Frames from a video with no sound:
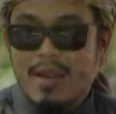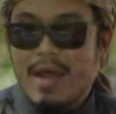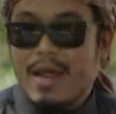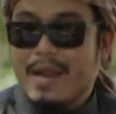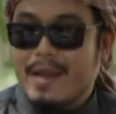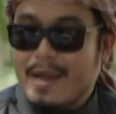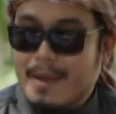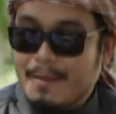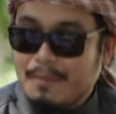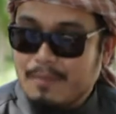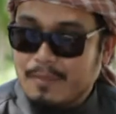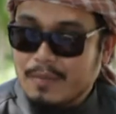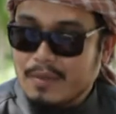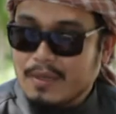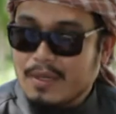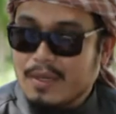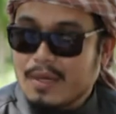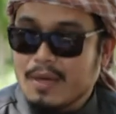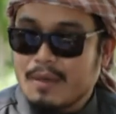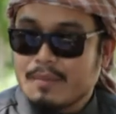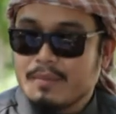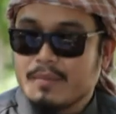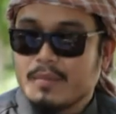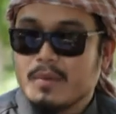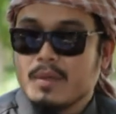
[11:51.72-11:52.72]
นอาหรับ
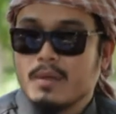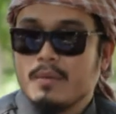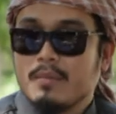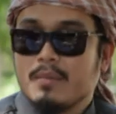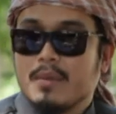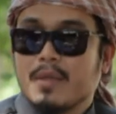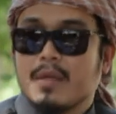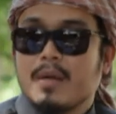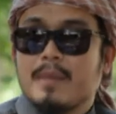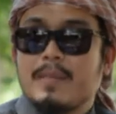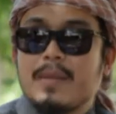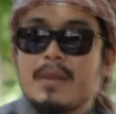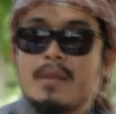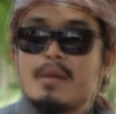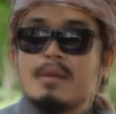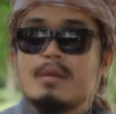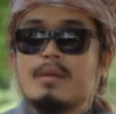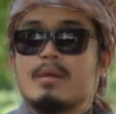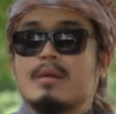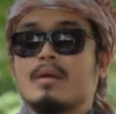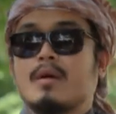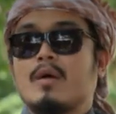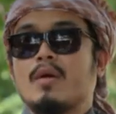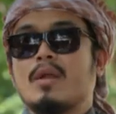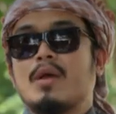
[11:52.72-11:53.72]
นะครับ มันก็เป็น
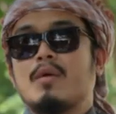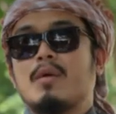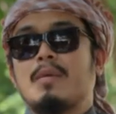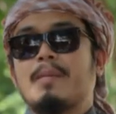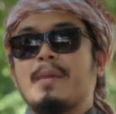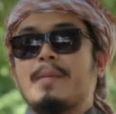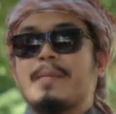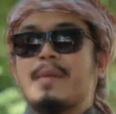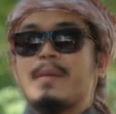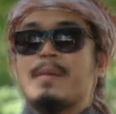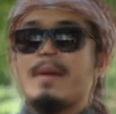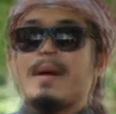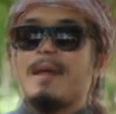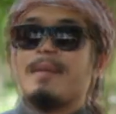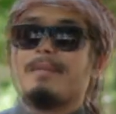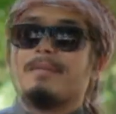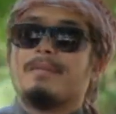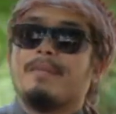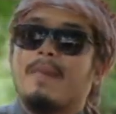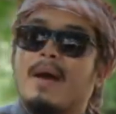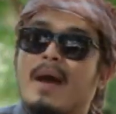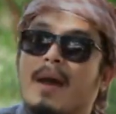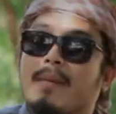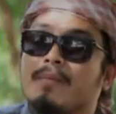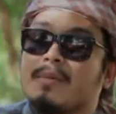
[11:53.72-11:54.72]
เขาเรียกอะไรมันเป็นความ
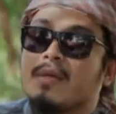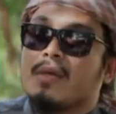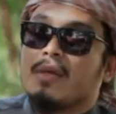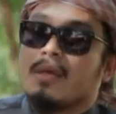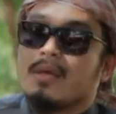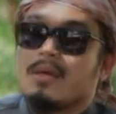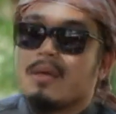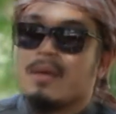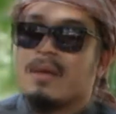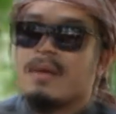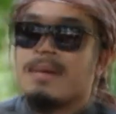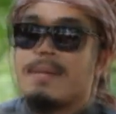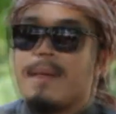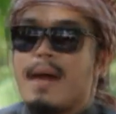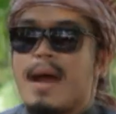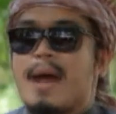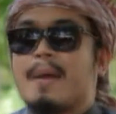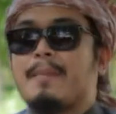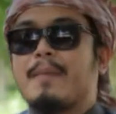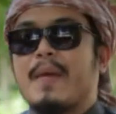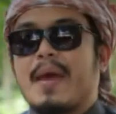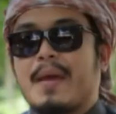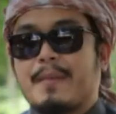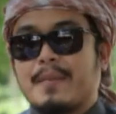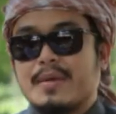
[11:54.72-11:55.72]
ภาพที่ภา
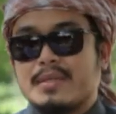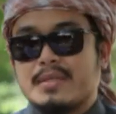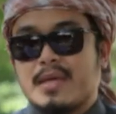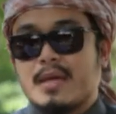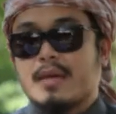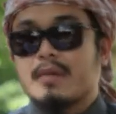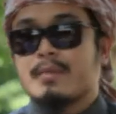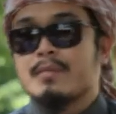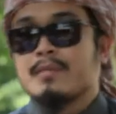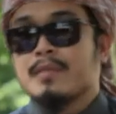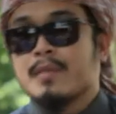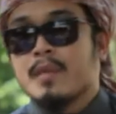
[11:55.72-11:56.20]
พแปลงประจาก